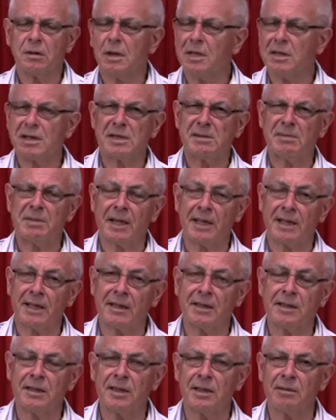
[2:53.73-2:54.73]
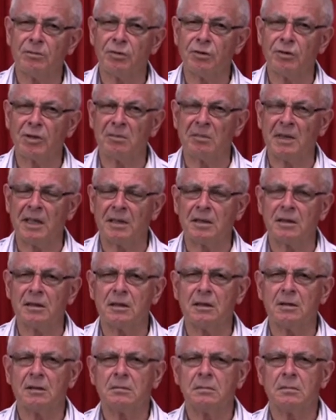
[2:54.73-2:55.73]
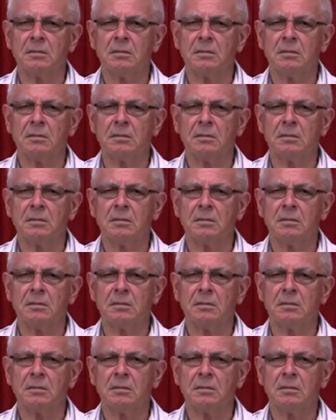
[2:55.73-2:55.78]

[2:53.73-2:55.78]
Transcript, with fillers: e si parla di innamoramenti,